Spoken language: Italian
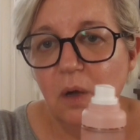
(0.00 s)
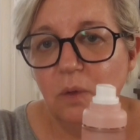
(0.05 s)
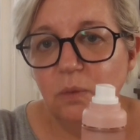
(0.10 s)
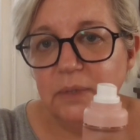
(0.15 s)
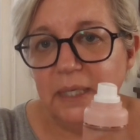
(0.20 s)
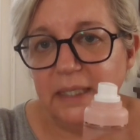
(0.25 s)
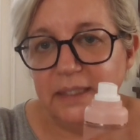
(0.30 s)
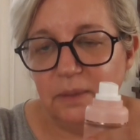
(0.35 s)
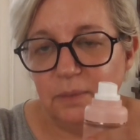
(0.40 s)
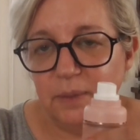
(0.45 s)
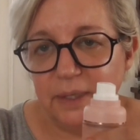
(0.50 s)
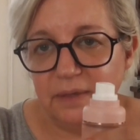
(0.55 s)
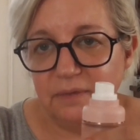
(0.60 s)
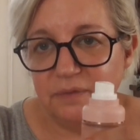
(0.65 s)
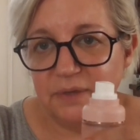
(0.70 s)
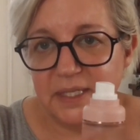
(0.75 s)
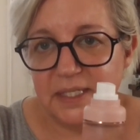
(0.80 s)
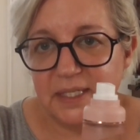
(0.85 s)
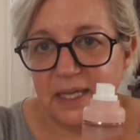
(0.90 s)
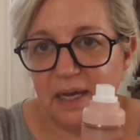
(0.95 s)
un attimo a
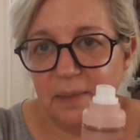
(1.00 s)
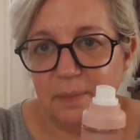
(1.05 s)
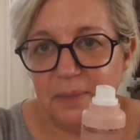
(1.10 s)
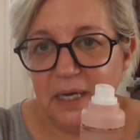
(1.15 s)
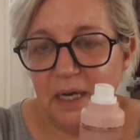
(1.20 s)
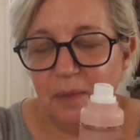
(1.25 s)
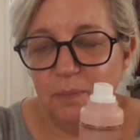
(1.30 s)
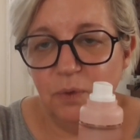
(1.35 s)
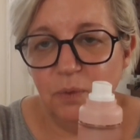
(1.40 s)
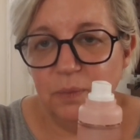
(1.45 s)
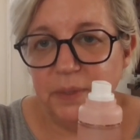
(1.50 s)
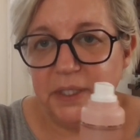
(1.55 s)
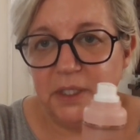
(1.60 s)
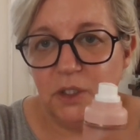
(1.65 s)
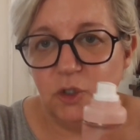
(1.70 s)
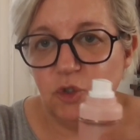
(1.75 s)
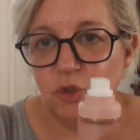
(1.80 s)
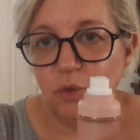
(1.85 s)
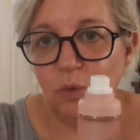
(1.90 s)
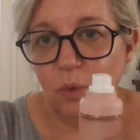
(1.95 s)
rinfrescarmi nel
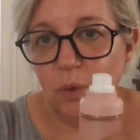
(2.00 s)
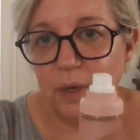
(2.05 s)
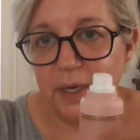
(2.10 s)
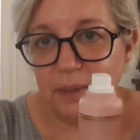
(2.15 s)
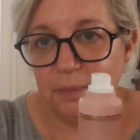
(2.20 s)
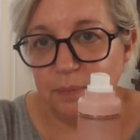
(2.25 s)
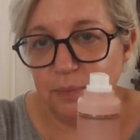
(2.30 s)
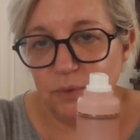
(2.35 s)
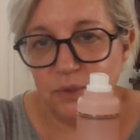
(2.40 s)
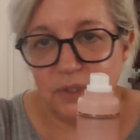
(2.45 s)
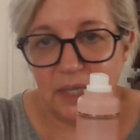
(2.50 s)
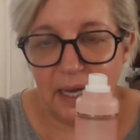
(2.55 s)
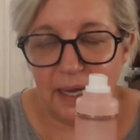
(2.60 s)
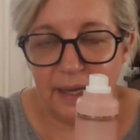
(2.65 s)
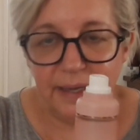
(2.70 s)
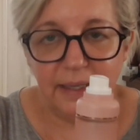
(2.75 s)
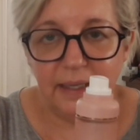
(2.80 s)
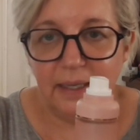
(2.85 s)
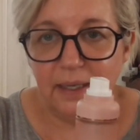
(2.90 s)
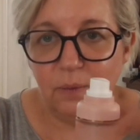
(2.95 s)
pomeriggio o a
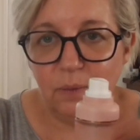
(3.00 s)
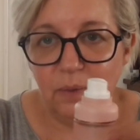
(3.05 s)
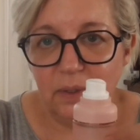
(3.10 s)
riposare